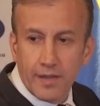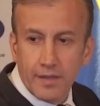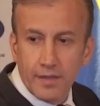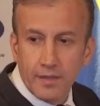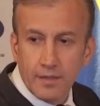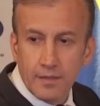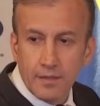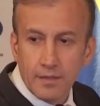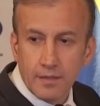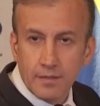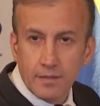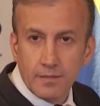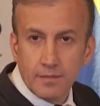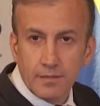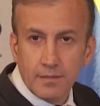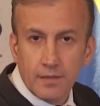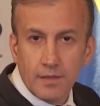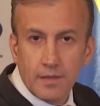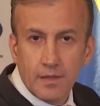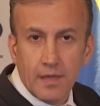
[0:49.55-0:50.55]
tener
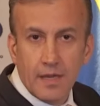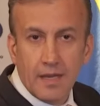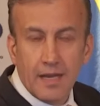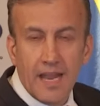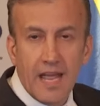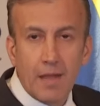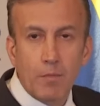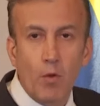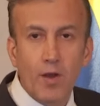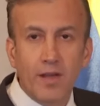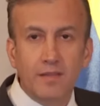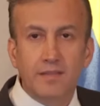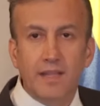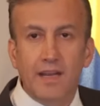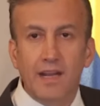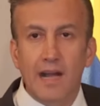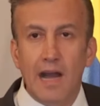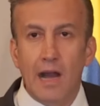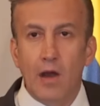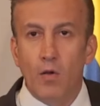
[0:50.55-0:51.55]
un, un
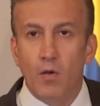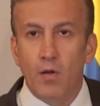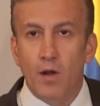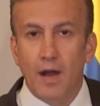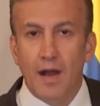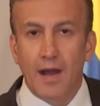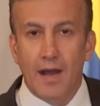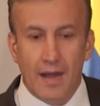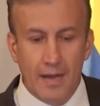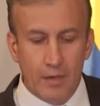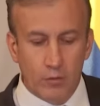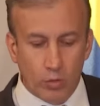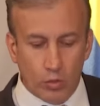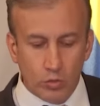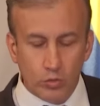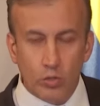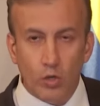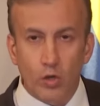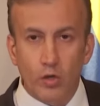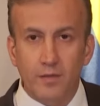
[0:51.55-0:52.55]
dominio tan
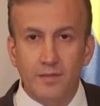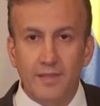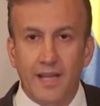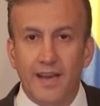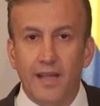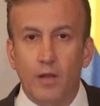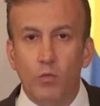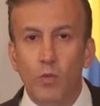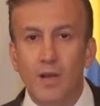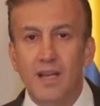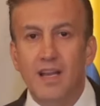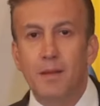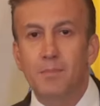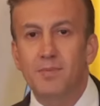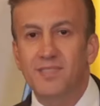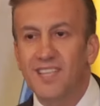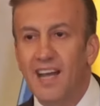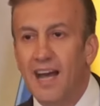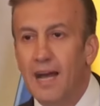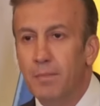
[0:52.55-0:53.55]
grande de
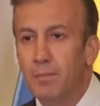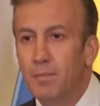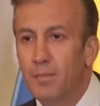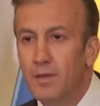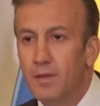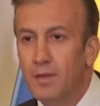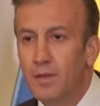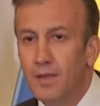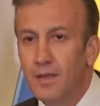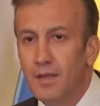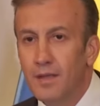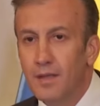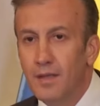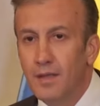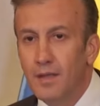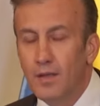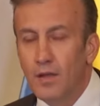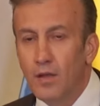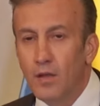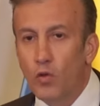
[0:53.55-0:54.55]
toda esta actividad